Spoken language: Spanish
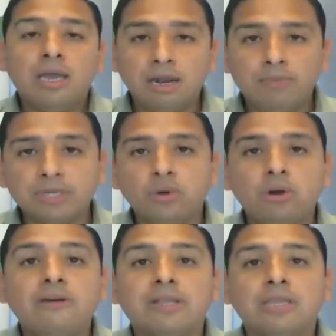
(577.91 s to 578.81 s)
en el paso de
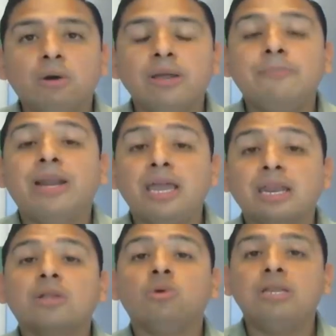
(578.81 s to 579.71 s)
los Libertadores para
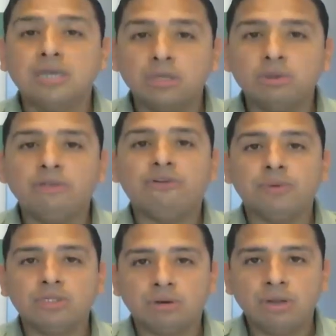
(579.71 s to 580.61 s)
ir actualizando esta
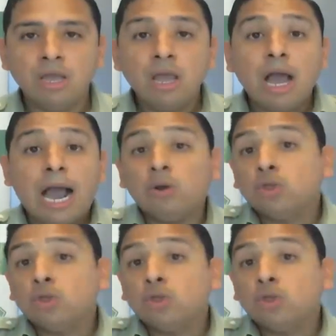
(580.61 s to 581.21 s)
información. A